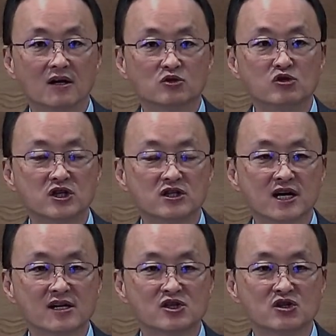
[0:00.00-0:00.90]
둘씩
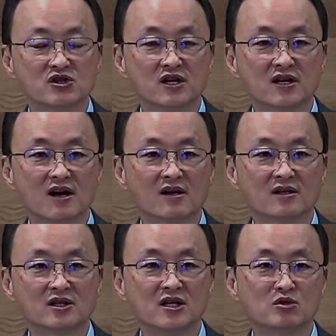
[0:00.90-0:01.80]
짝을
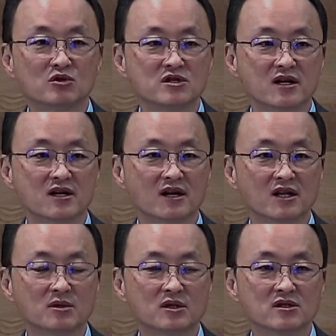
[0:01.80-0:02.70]
지었으니까 팀으로 이야기를
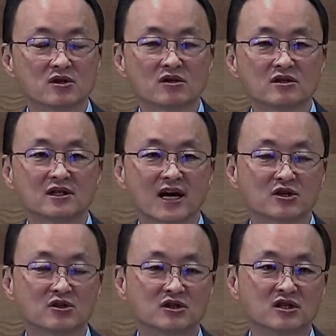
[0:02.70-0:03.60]
한다면
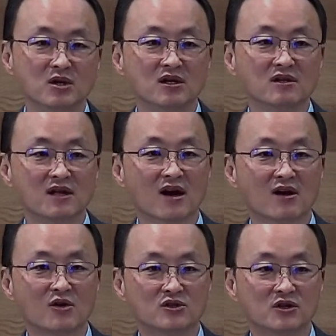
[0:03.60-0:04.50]
35팀이
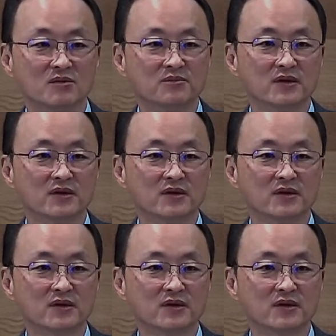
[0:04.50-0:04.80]
나간 거죠.